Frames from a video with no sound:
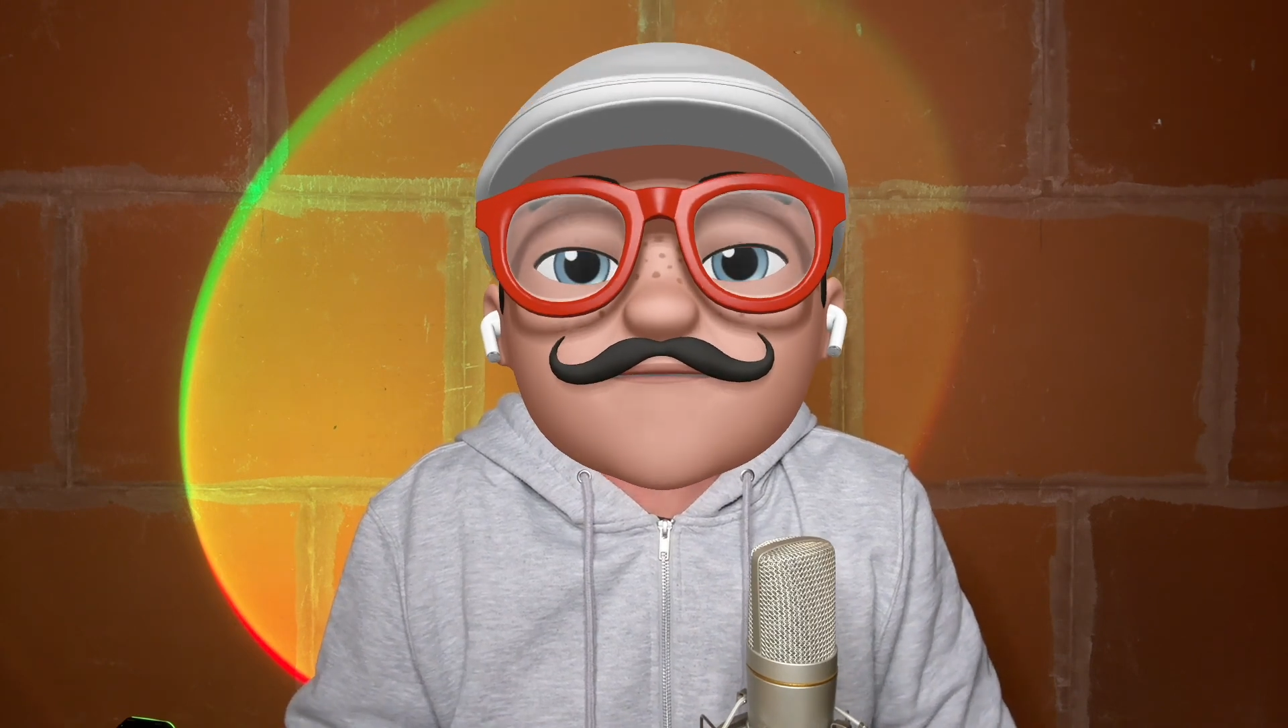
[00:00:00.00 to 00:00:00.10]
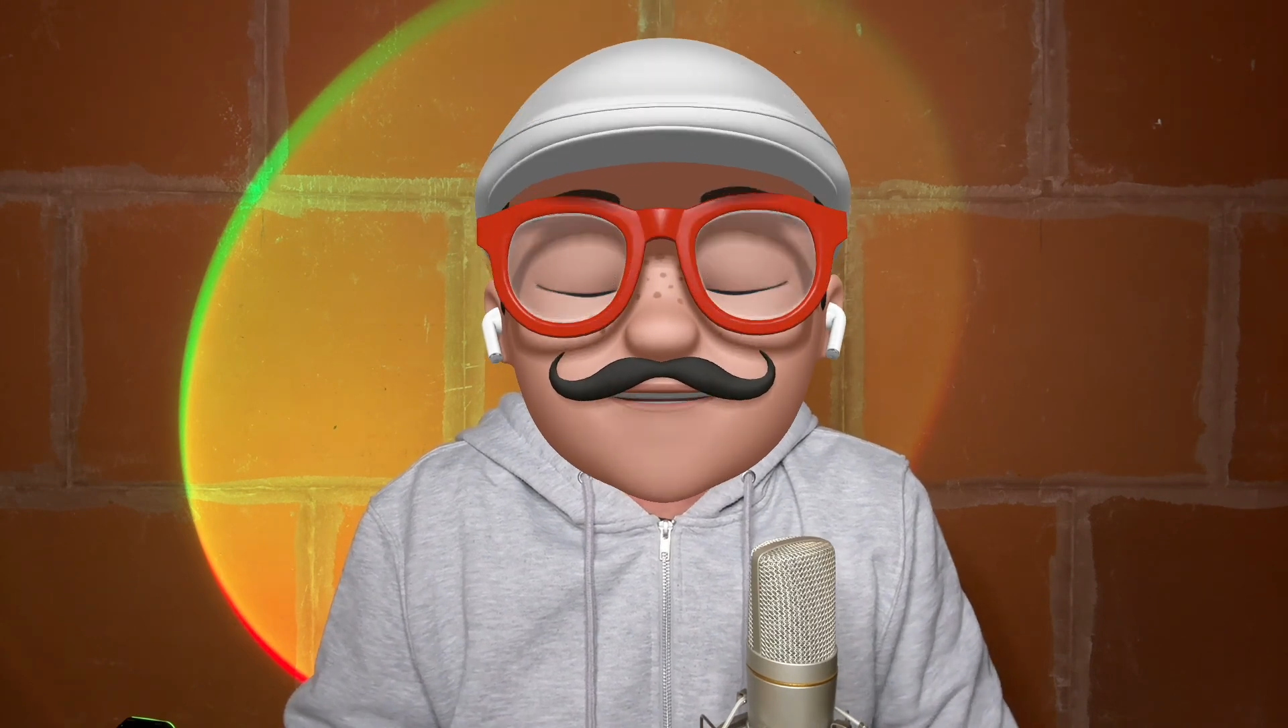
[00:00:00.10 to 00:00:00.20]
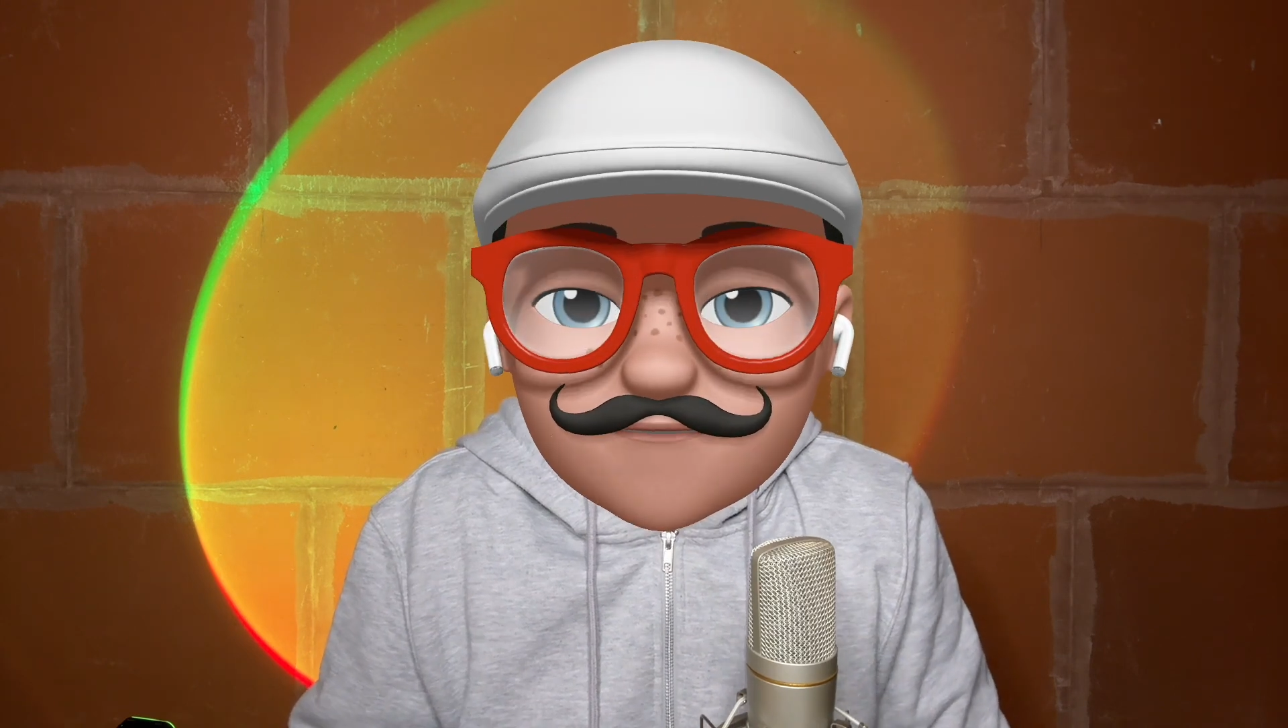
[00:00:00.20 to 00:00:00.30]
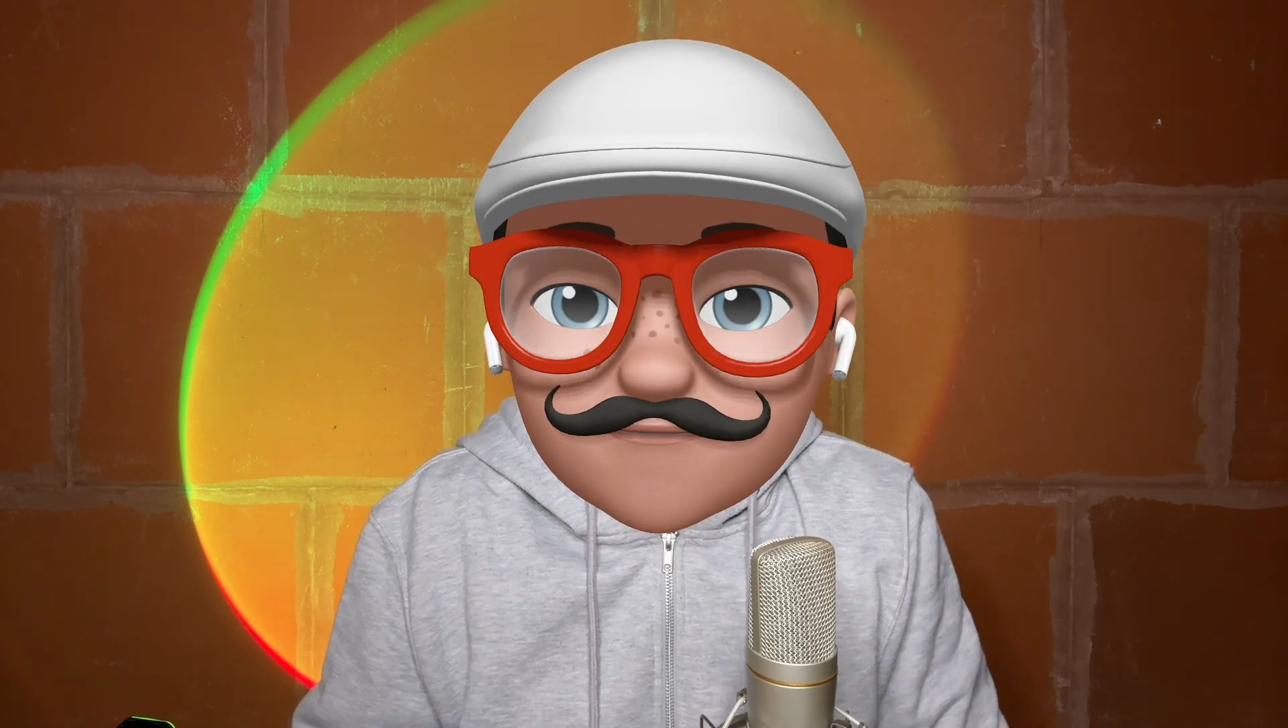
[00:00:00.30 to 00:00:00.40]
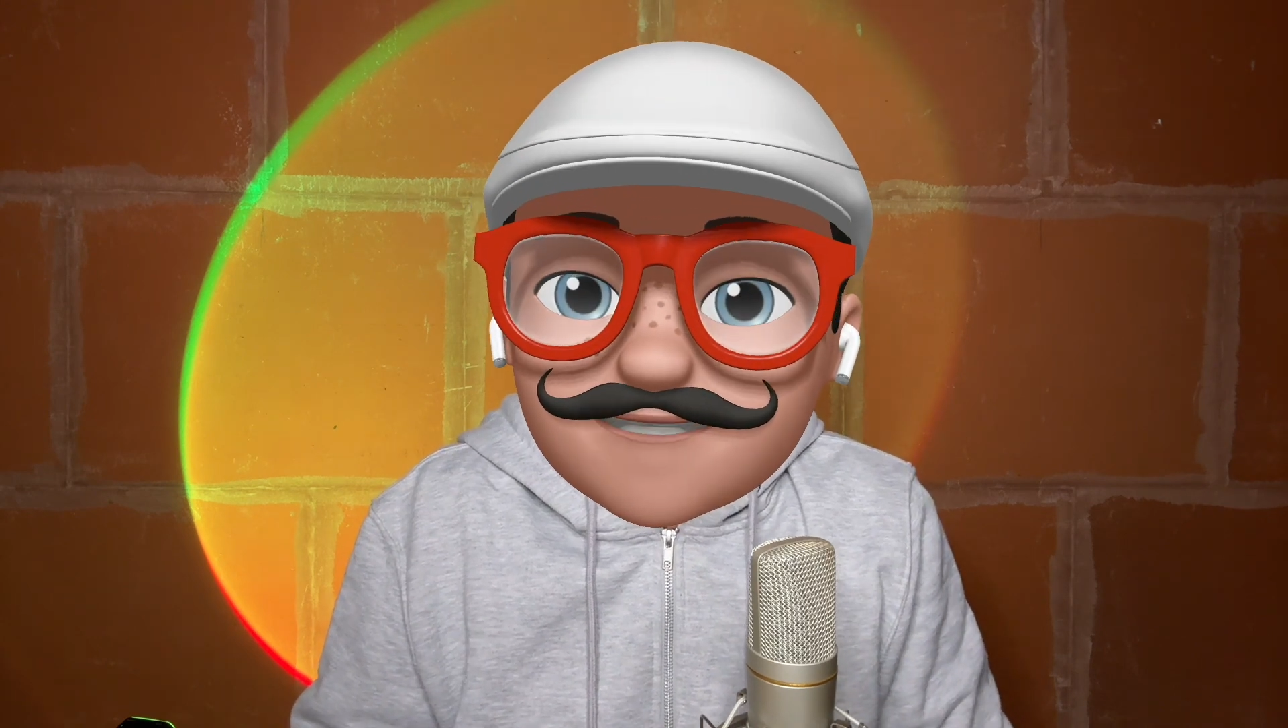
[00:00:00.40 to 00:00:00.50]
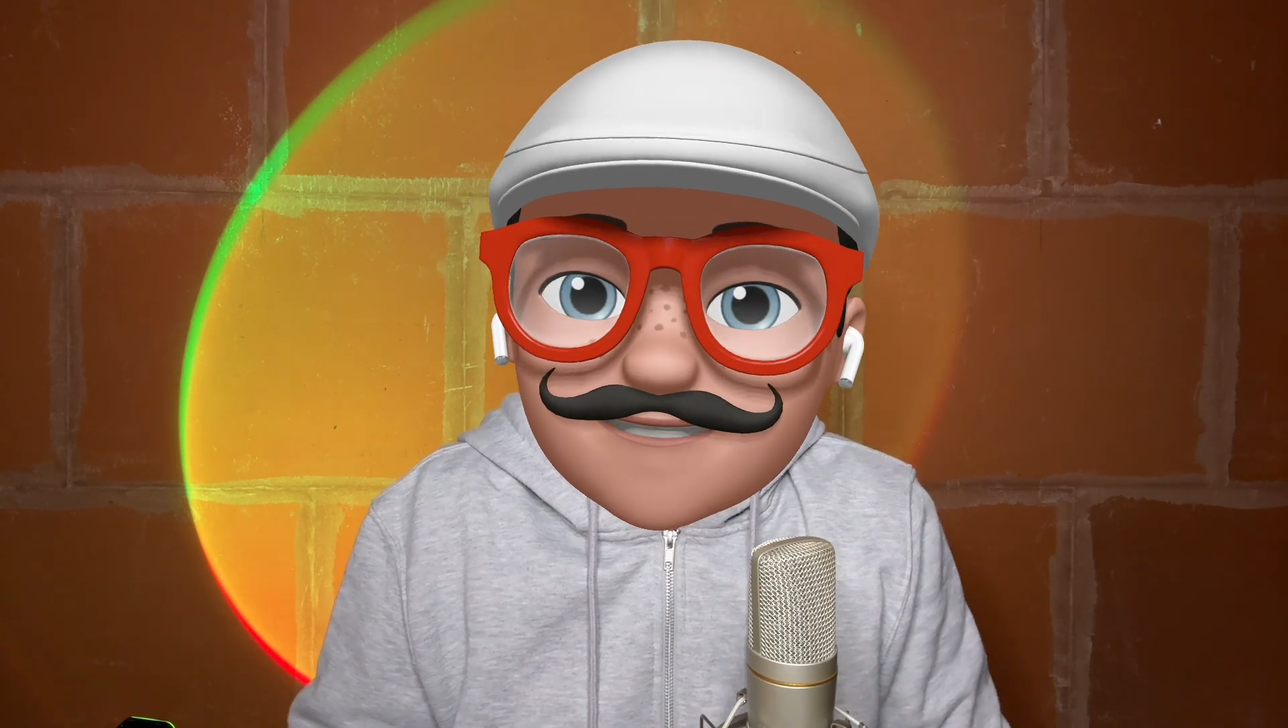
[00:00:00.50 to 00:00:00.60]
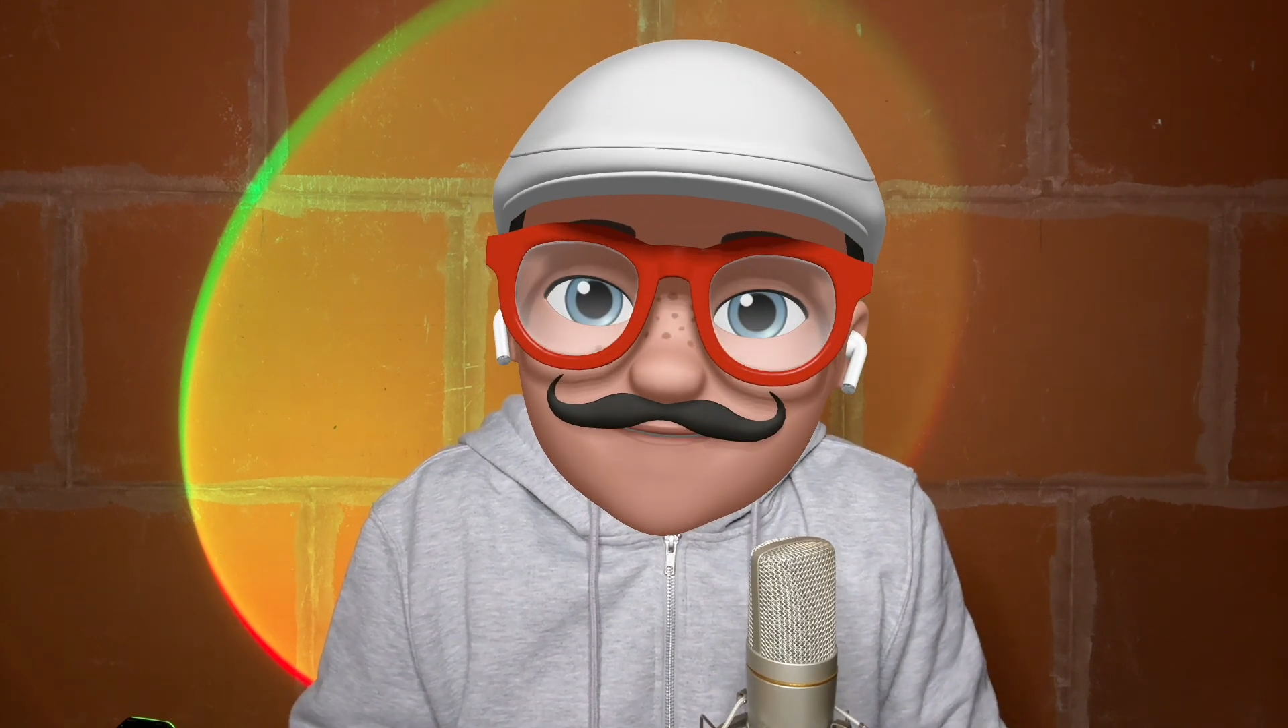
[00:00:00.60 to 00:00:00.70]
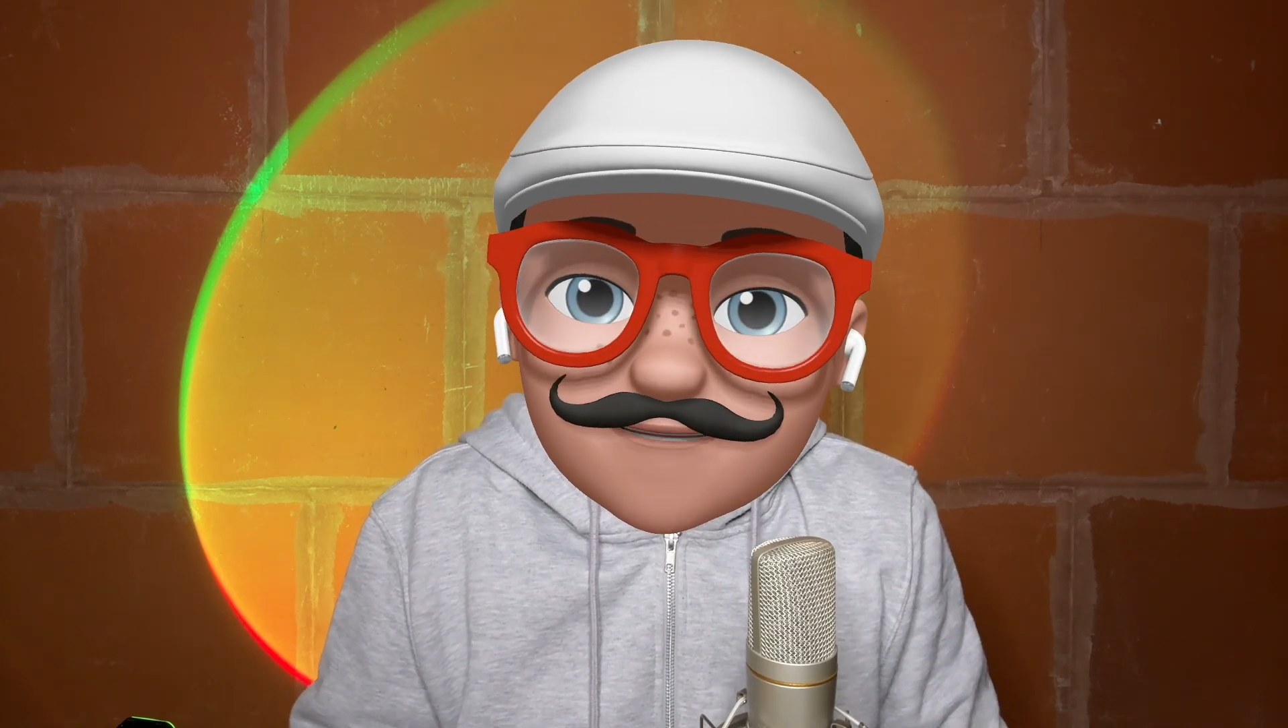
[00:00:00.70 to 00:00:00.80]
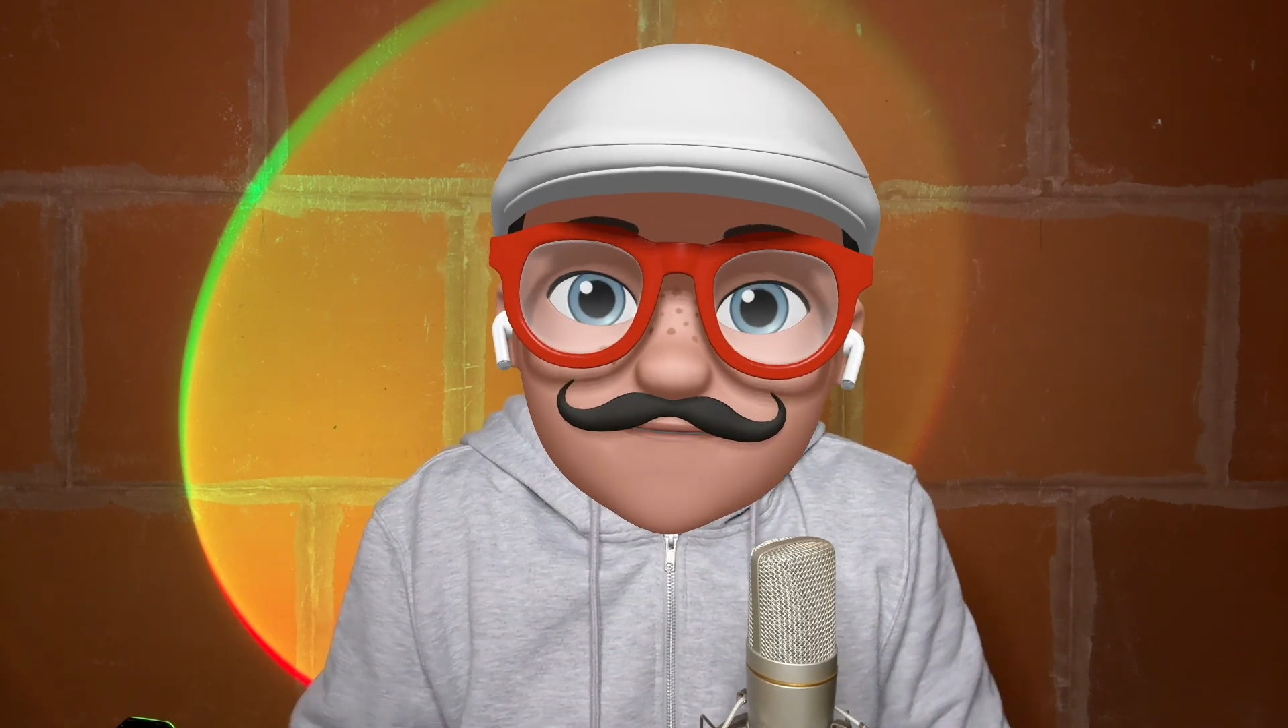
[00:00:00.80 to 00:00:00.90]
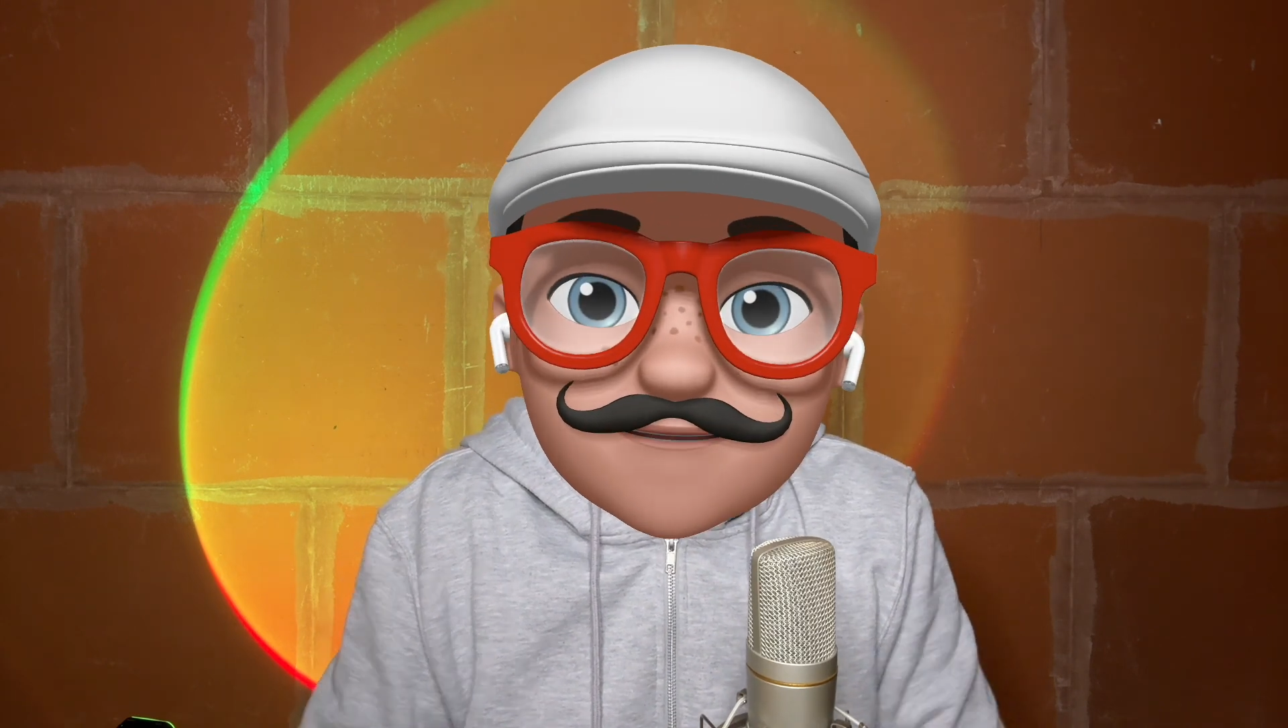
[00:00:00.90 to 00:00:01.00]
smartphone. Ça c'est vrai.